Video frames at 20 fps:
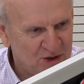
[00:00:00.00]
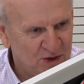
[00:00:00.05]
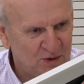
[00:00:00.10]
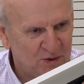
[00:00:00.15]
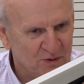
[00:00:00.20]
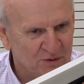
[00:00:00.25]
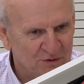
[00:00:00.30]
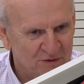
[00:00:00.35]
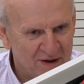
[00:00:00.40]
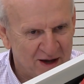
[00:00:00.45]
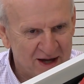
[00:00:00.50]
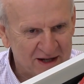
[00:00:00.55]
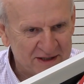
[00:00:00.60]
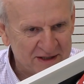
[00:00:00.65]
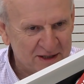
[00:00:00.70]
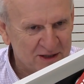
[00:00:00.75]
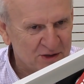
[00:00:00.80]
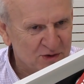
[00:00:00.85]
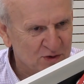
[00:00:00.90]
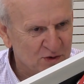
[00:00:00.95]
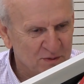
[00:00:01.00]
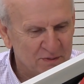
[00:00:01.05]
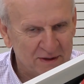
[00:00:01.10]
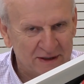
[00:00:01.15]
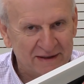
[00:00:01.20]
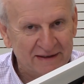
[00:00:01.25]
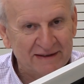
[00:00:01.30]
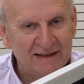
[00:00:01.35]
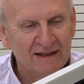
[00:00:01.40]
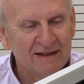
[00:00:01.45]
de conversas
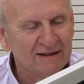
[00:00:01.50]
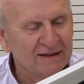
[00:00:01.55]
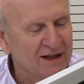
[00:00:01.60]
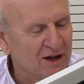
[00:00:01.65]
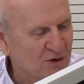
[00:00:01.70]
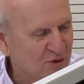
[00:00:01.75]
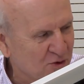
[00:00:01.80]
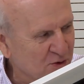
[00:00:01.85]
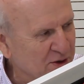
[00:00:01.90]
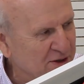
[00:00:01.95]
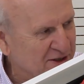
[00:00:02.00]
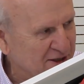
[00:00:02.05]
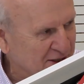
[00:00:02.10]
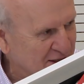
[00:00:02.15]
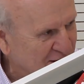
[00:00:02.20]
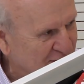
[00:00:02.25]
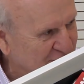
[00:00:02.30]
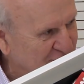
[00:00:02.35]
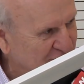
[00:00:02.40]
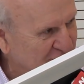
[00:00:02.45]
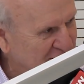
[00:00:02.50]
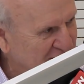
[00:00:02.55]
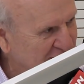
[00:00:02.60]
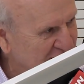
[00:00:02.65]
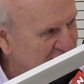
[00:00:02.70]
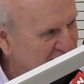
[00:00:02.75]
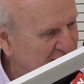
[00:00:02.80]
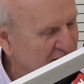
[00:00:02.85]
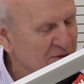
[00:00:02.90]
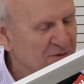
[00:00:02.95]
sobre tanta coisa na
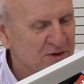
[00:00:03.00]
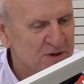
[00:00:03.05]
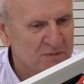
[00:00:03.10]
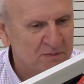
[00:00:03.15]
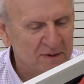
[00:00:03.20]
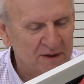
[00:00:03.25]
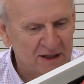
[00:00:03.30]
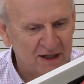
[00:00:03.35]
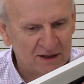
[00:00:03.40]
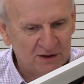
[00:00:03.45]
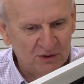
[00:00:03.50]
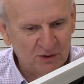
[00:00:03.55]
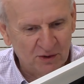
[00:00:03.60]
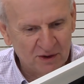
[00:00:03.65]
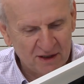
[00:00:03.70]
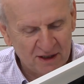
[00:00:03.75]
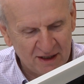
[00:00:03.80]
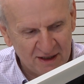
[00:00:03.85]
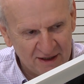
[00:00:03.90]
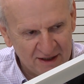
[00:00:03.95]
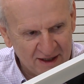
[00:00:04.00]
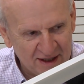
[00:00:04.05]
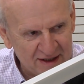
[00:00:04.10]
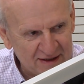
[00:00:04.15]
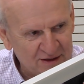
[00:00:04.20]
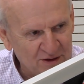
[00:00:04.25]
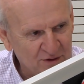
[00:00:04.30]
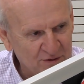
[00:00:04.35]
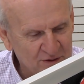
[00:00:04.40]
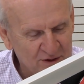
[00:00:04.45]
vida, tão inspirador ele é,
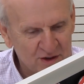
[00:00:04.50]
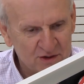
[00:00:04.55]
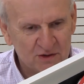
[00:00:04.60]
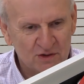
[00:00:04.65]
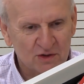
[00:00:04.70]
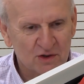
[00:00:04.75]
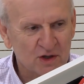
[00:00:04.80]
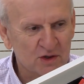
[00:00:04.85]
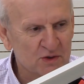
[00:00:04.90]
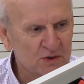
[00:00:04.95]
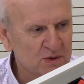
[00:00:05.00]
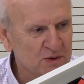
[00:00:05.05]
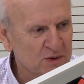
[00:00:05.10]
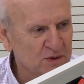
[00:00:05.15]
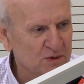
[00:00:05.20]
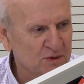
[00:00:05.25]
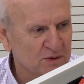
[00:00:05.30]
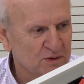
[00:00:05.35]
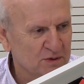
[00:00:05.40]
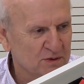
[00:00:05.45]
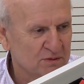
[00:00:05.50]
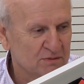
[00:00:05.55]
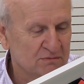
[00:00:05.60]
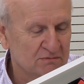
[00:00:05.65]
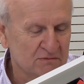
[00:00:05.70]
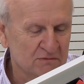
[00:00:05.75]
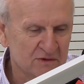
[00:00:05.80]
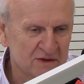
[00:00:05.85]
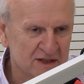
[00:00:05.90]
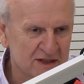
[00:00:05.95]
talvez o nosso,
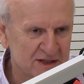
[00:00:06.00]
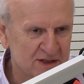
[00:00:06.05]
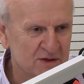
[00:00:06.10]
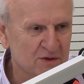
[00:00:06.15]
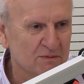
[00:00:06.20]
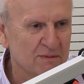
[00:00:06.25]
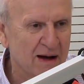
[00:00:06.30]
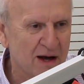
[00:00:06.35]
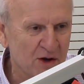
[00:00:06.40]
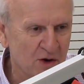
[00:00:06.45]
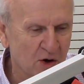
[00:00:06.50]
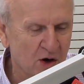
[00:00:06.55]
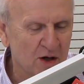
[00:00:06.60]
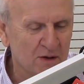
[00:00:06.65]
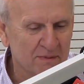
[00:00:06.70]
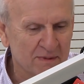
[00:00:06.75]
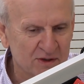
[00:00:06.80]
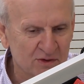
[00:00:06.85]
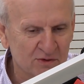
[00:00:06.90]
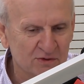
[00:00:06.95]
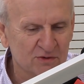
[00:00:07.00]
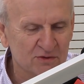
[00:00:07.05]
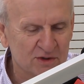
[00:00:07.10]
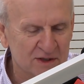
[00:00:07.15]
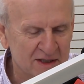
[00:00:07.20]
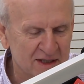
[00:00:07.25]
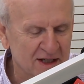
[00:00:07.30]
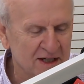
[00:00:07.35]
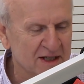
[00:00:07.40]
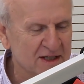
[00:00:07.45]
não sei se o maior, mas um
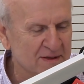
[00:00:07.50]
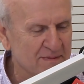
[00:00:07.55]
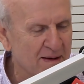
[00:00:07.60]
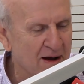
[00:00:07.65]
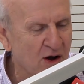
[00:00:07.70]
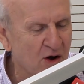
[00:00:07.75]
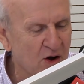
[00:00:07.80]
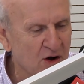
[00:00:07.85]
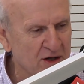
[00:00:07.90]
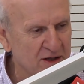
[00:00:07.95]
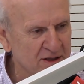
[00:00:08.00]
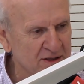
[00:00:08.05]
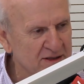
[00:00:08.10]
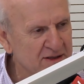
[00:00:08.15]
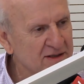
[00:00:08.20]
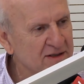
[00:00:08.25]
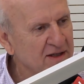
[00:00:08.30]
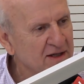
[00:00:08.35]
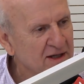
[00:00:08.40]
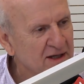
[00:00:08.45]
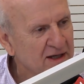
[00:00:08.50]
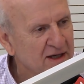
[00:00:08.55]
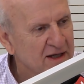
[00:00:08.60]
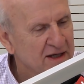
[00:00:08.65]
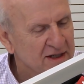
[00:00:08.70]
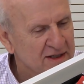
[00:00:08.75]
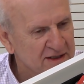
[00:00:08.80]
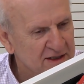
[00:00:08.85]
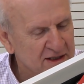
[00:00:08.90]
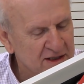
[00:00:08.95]
dos três maiores
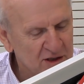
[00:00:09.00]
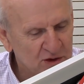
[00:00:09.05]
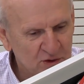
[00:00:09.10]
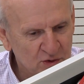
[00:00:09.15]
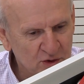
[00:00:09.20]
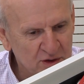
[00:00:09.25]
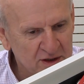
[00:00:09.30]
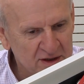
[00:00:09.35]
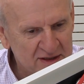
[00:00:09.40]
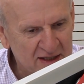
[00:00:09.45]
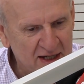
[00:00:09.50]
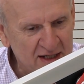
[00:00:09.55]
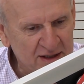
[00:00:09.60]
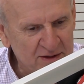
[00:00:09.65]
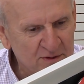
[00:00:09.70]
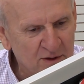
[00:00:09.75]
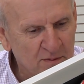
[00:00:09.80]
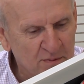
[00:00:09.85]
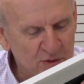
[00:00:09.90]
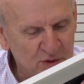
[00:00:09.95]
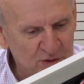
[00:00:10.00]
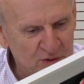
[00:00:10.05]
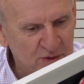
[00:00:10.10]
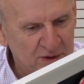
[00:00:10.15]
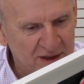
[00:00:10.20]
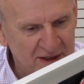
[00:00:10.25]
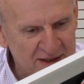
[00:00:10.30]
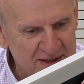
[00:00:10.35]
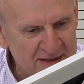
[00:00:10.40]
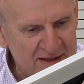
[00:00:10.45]
escritores da língua
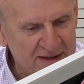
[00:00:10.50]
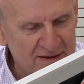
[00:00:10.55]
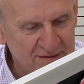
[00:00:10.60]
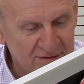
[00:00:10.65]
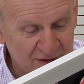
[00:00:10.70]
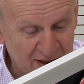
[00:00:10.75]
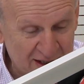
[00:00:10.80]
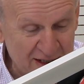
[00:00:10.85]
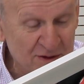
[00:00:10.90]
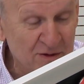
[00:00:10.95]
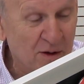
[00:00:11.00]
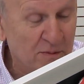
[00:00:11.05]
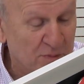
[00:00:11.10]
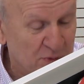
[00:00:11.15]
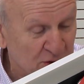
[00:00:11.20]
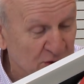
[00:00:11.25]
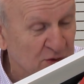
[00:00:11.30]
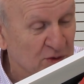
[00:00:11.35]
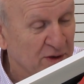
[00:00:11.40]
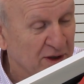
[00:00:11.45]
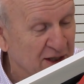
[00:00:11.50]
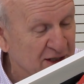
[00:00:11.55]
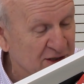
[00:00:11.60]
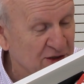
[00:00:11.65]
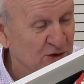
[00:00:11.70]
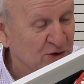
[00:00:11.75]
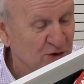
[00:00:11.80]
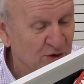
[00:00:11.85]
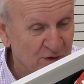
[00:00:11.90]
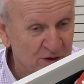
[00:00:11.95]
portuguesa, da língua portuguesa,
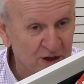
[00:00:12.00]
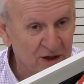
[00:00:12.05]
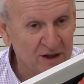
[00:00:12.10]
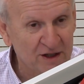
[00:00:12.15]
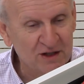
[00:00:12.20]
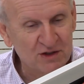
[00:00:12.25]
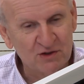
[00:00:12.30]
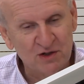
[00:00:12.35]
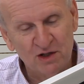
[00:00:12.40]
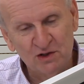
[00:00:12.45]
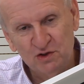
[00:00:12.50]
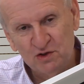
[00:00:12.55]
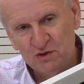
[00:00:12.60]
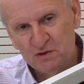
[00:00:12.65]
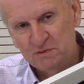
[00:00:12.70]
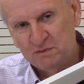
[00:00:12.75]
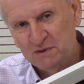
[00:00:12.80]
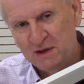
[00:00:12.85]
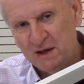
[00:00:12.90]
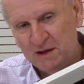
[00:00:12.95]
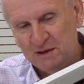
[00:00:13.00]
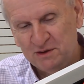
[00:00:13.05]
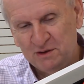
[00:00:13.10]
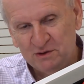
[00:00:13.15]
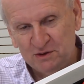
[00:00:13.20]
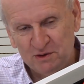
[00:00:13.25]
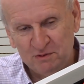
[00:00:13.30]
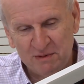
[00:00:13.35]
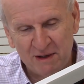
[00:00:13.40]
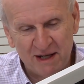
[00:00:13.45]
não estou falando nem só do, da,
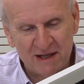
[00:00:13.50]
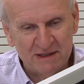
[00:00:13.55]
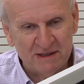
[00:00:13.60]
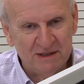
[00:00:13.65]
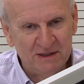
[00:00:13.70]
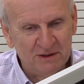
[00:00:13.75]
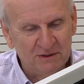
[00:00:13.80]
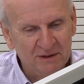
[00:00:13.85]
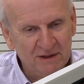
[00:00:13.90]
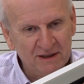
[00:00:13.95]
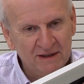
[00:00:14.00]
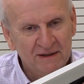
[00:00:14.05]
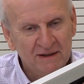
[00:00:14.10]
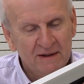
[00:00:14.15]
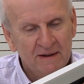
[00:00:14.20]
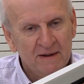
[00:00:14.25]
do, do Brasil, hein?